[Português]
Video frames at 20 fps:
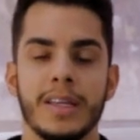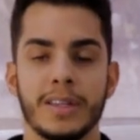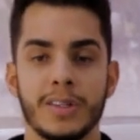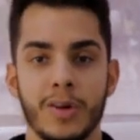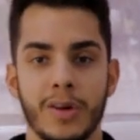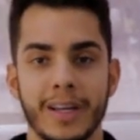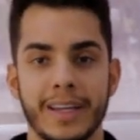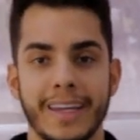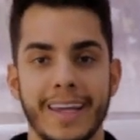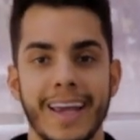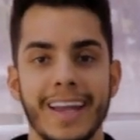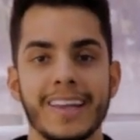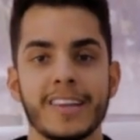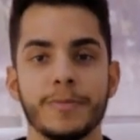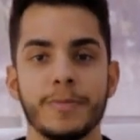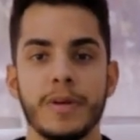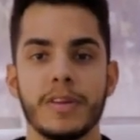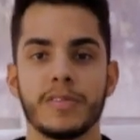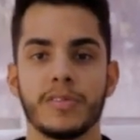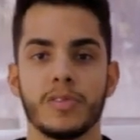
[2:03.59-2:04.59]
Então,
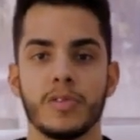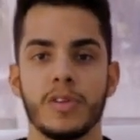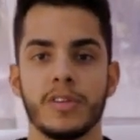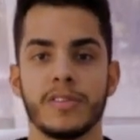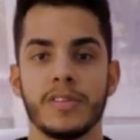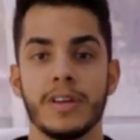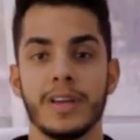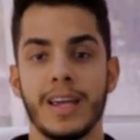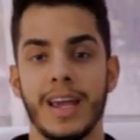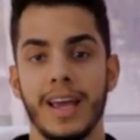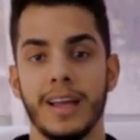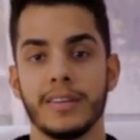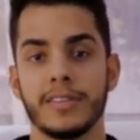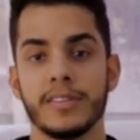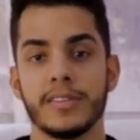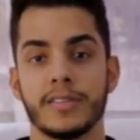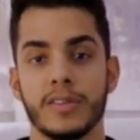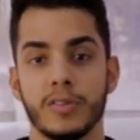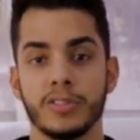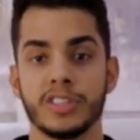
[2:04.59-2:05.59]
aquelas pessoas, elas
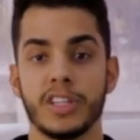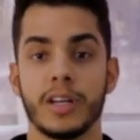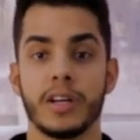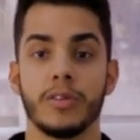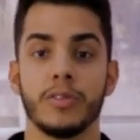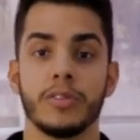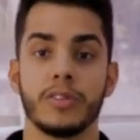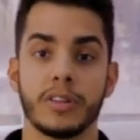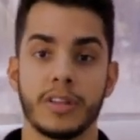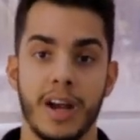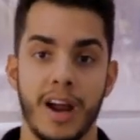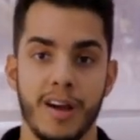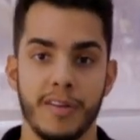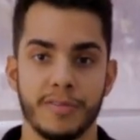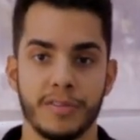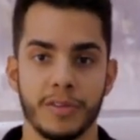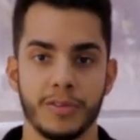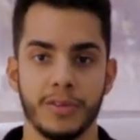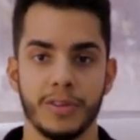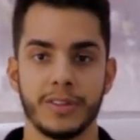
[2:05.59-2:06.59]
estão gerando
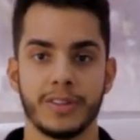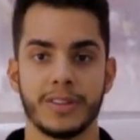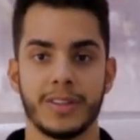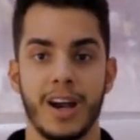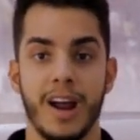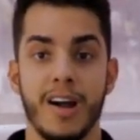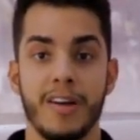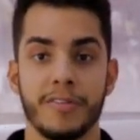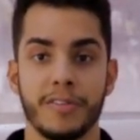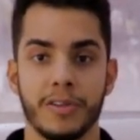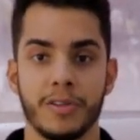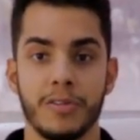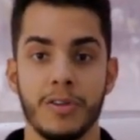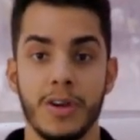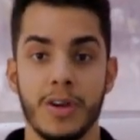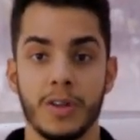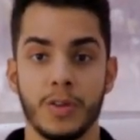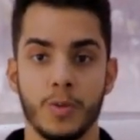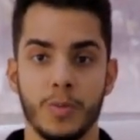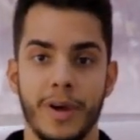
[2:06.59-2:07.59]
tráfego. E tráfego,
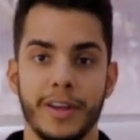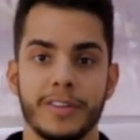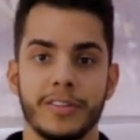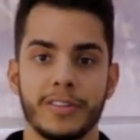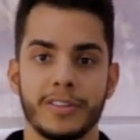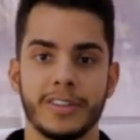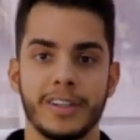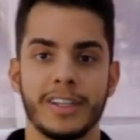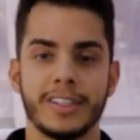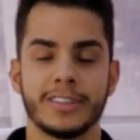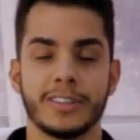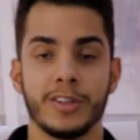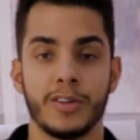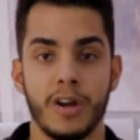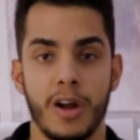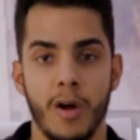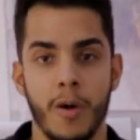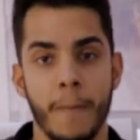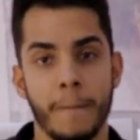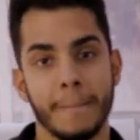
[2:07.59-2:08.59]
no método
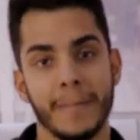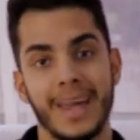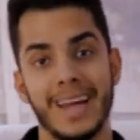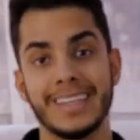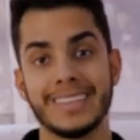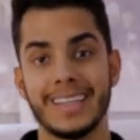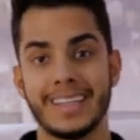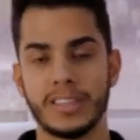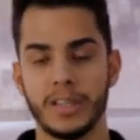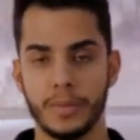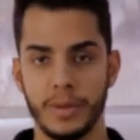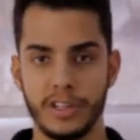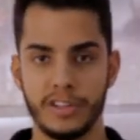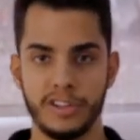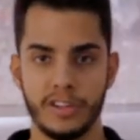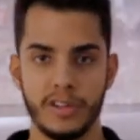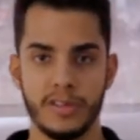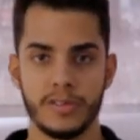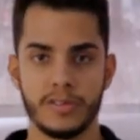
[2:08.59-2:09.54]
tradicional, é exatamente